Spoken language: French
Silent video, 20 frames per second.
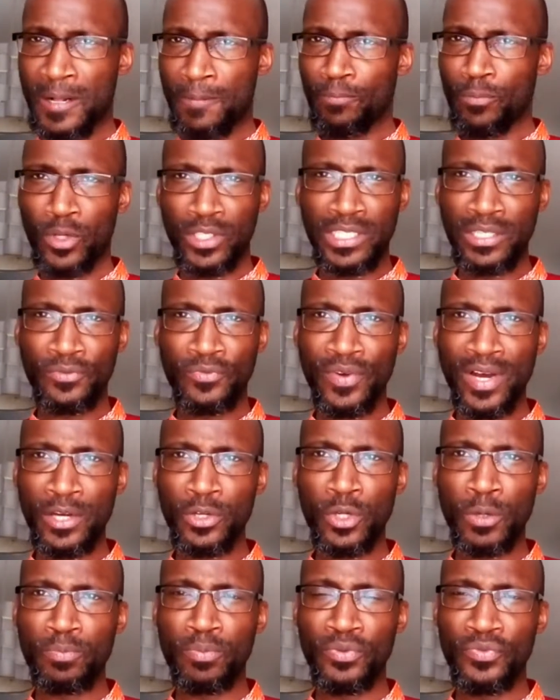Potiphar
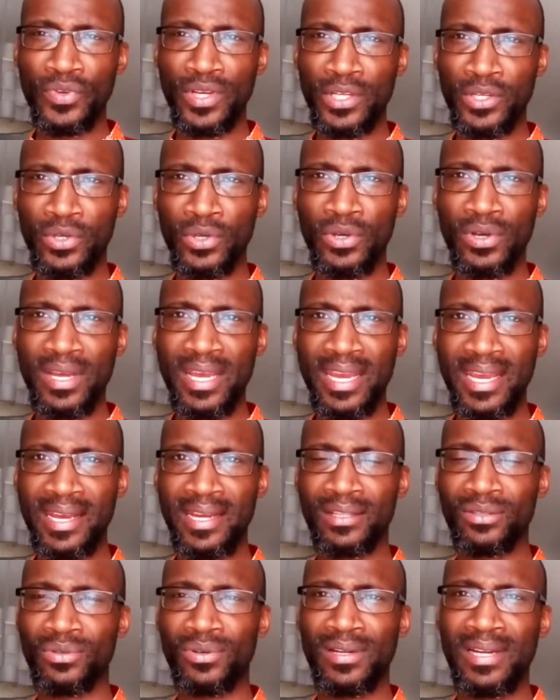ne pouvait que
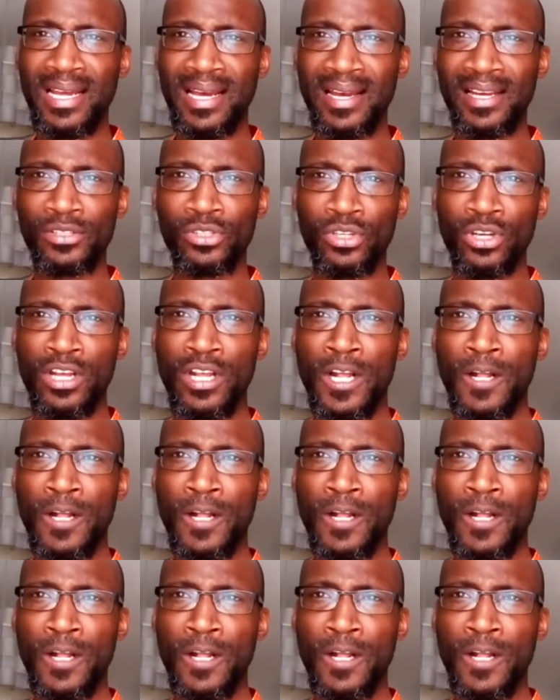être large,